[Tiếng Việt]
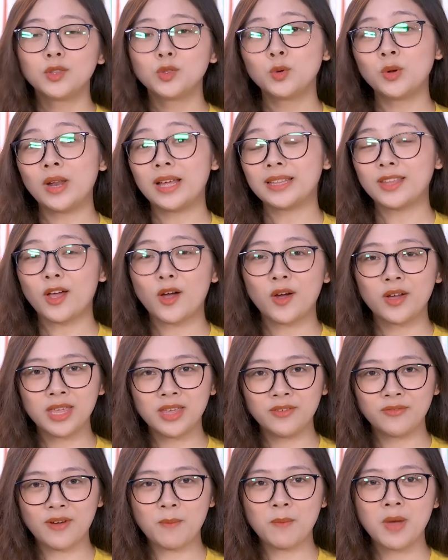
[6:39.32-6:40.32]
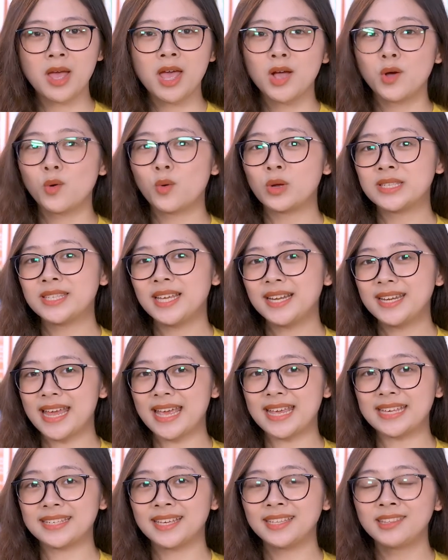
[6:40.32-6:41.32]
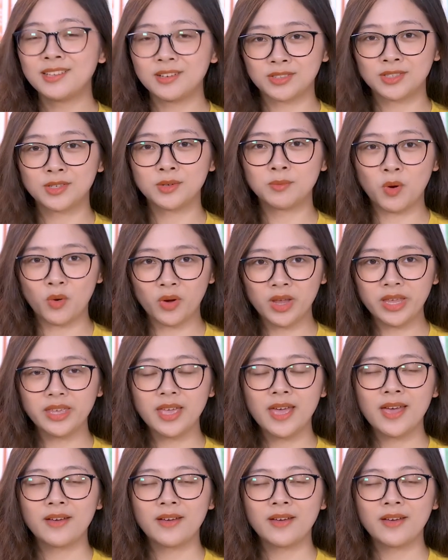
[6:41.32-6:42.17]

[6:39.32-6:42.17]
Tulato hy vọng cuốn sách này sẽ thực sự bổ ích